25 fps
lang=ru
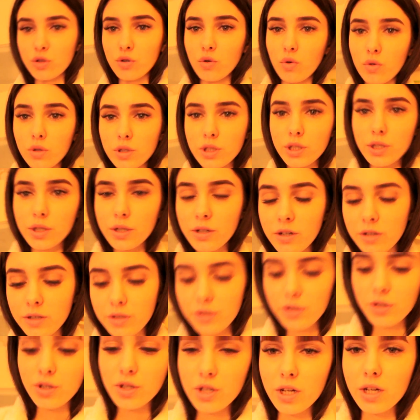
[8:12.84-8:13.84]
желтенькая
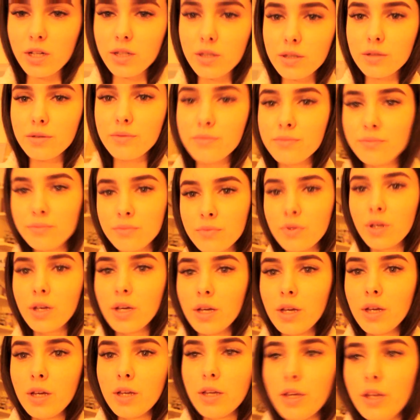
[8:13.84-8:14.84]
сейчас.
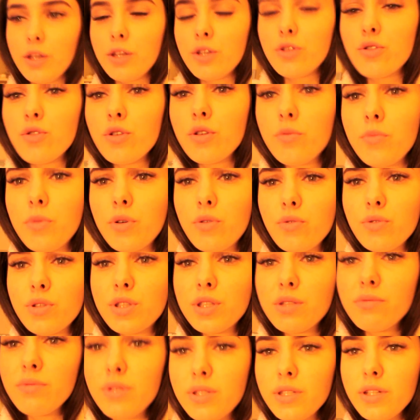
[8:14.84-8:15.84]
Я ничего не могу с
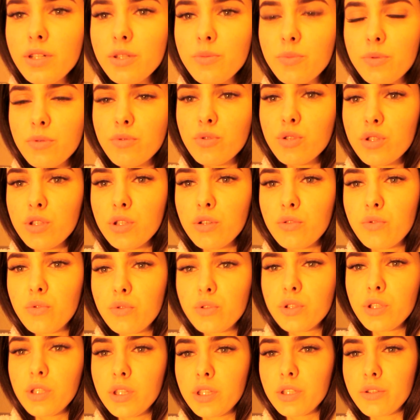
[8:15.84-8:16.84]
этим сделать, потому что на
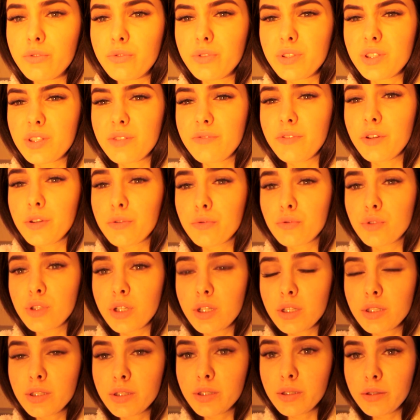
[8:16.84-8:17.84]
кухне такой свет
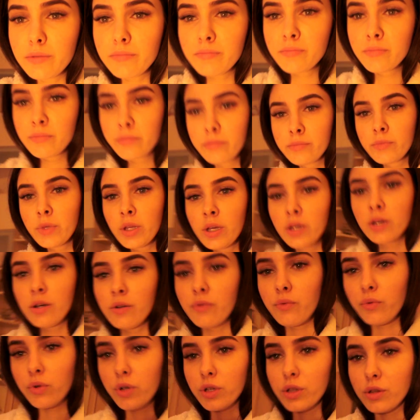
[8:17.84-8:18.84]
ужасный.
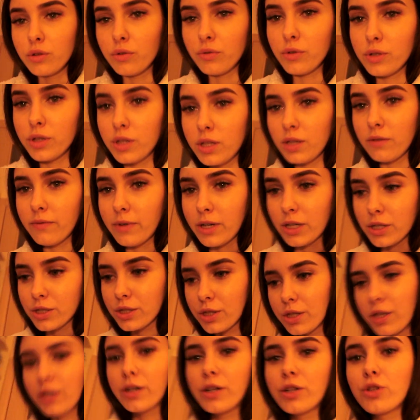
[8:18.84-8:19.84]
Вот, но это не
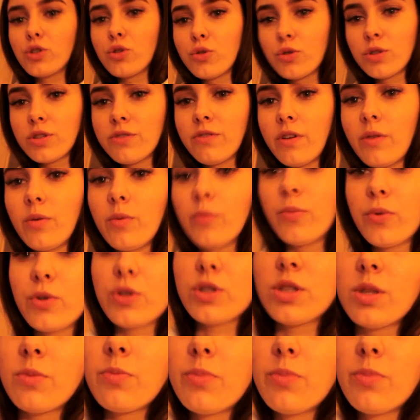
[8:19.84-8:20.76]
важно. Я хочу с вами просто